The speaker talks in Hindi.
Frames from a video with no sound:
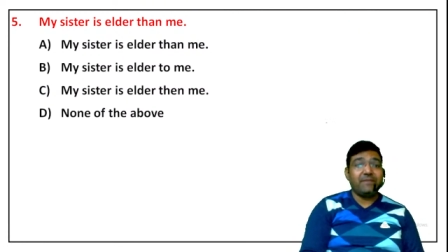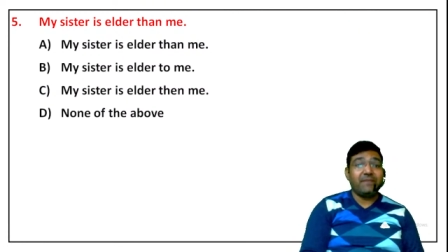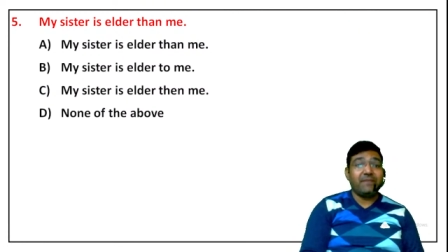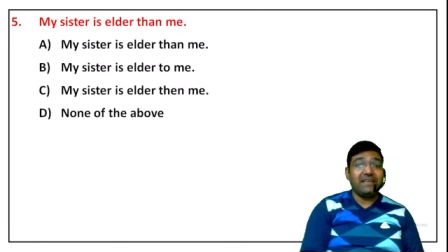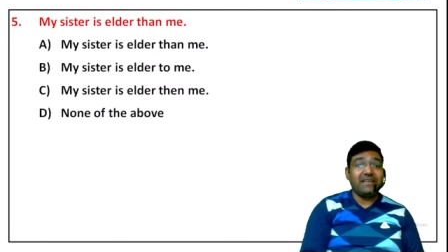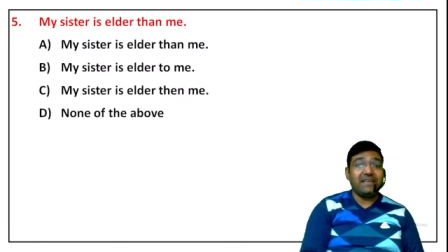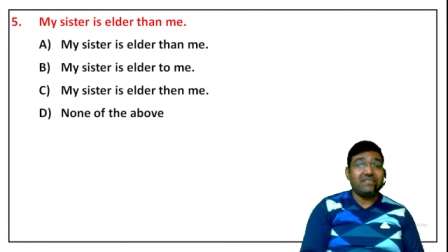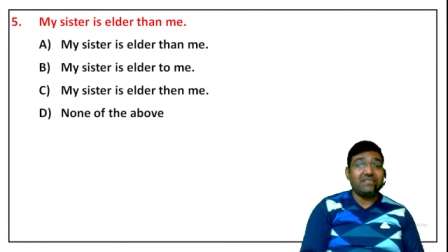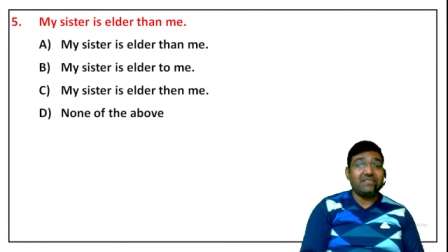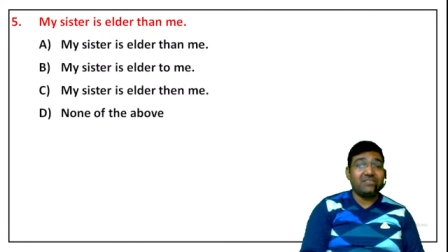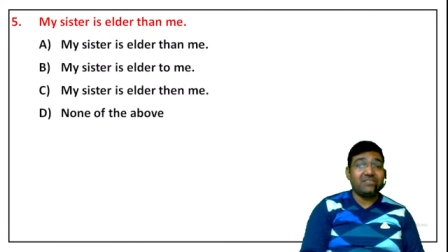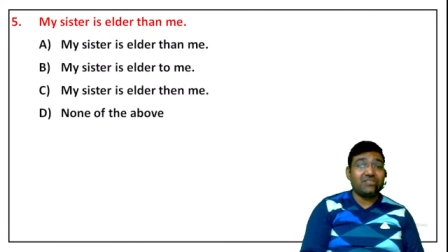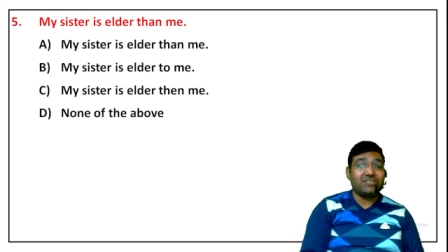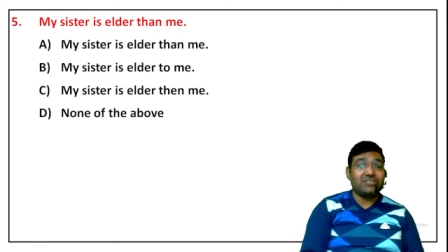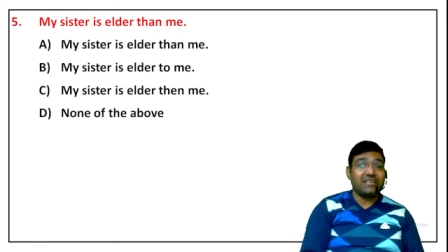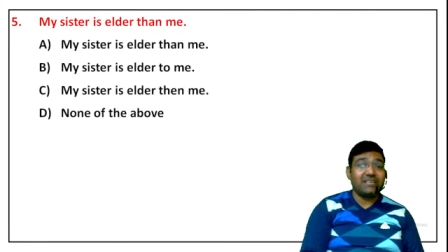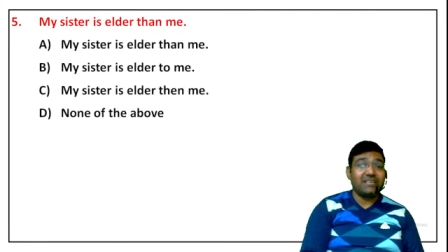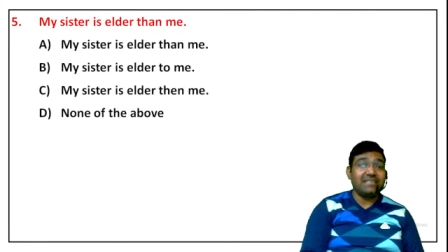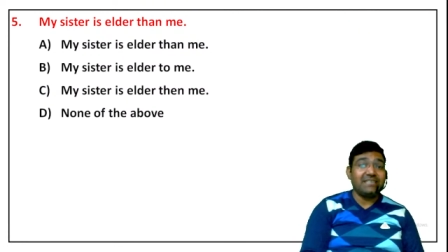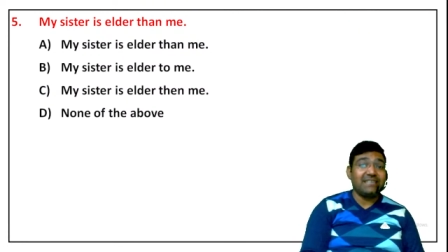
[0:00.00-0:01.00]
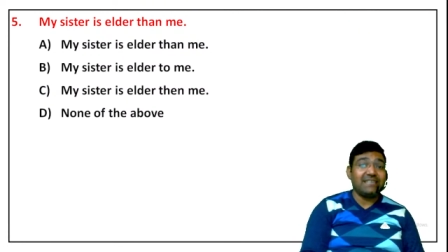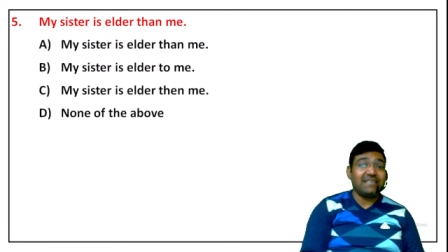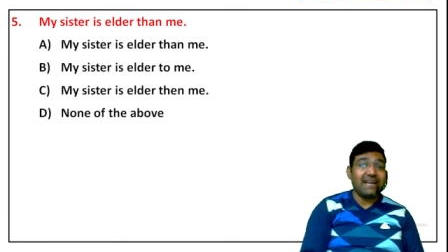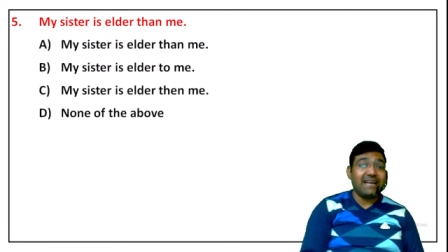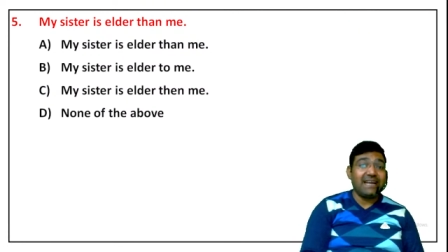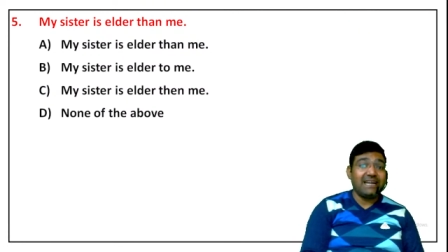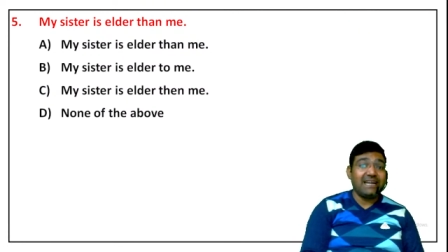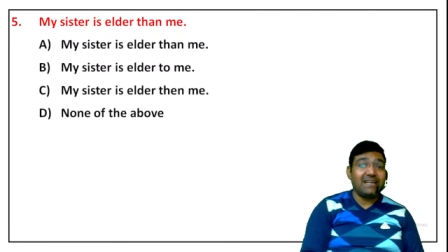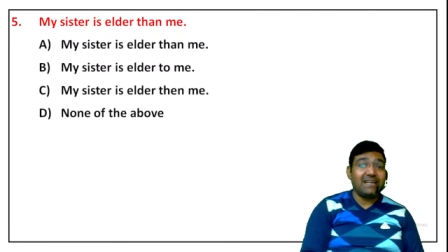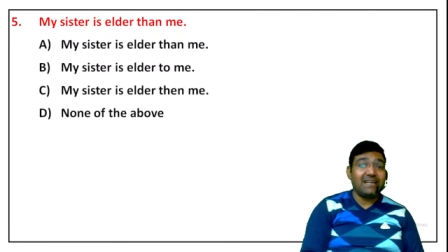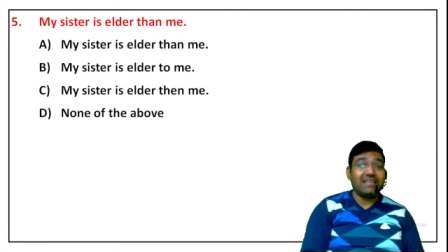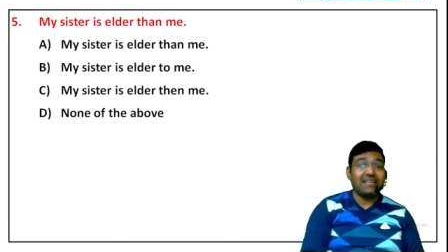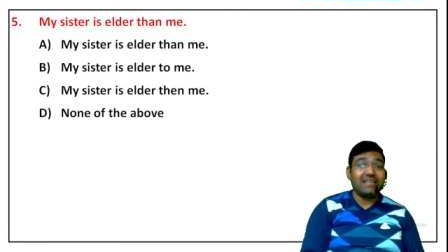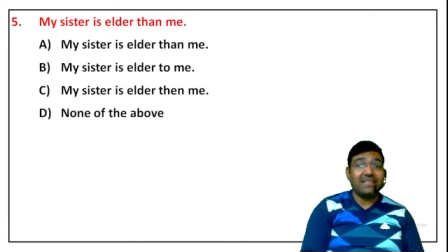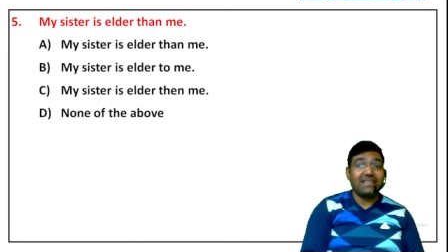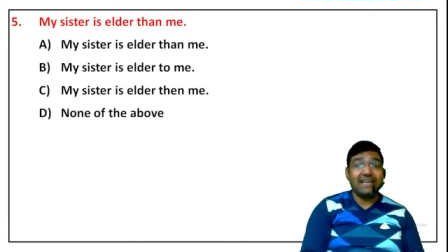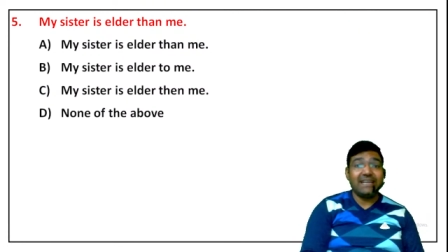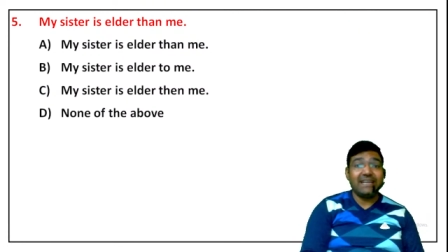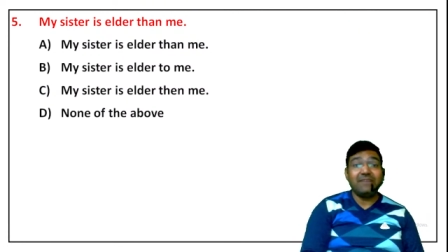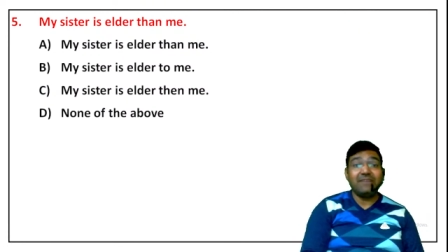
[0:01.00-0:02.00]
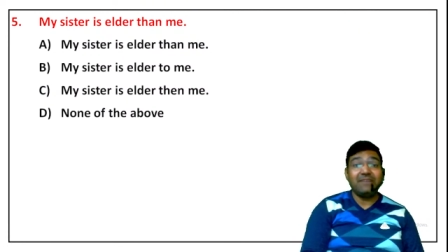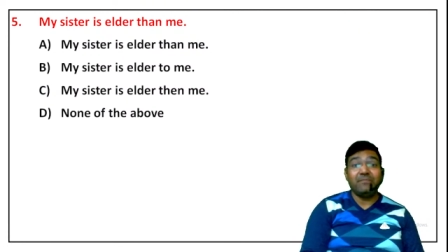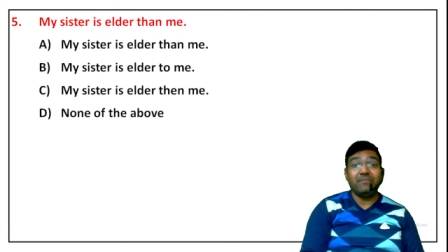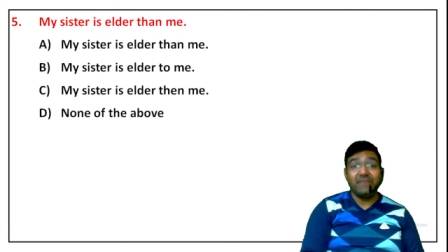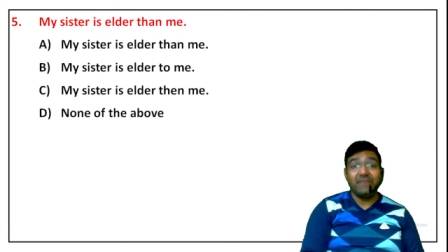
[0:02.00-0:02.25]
माई सिस्टर इज एल्डर देन